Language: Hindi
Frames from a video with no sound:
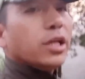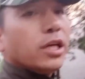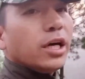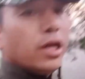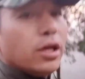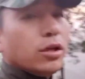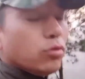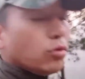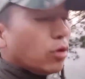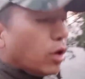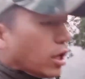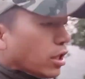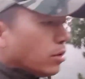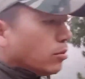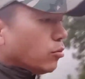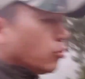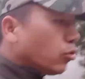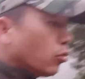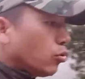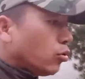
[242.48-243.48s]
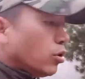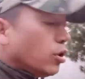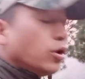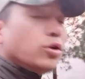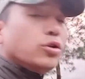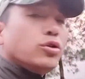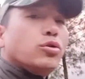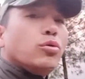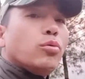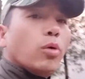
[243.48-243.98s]
है तो आदमी को
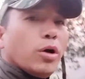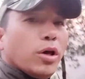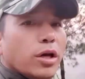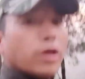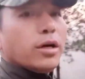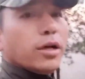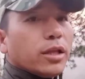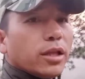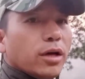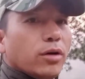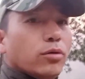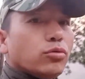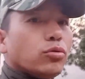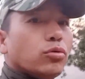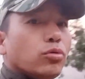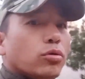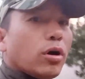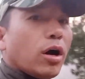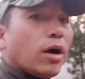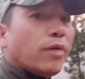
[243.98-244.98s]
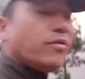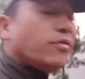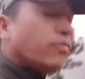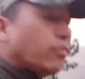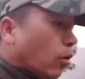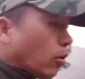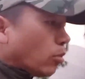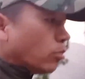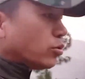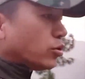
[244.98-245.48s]
जो वॉकिंग करता है उसको तो काफ़ी
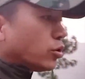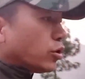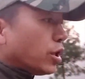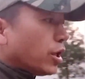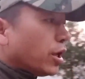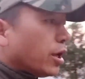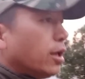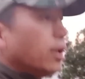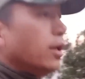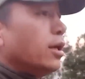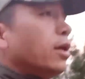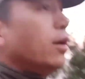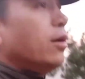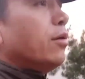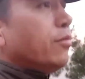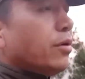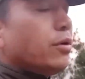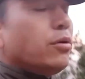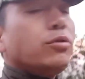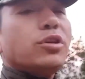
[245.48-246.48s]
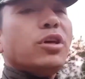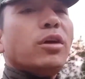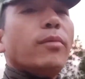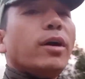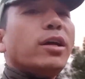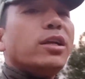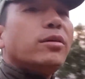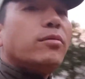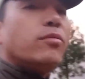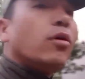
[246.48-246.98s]
प्रॉब्लम होती है फिर उसके बाद
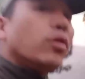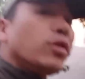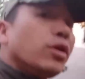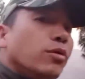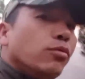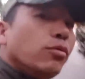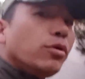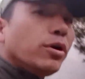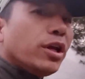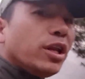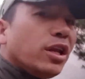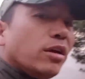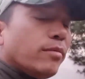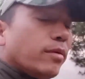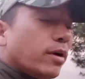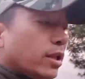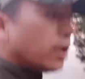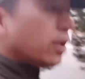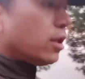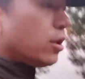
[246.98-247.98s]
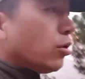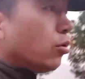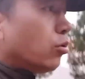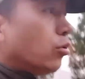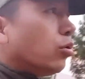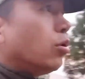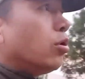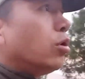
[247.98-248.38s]
जब वॉकिंग करने के बाद आते हो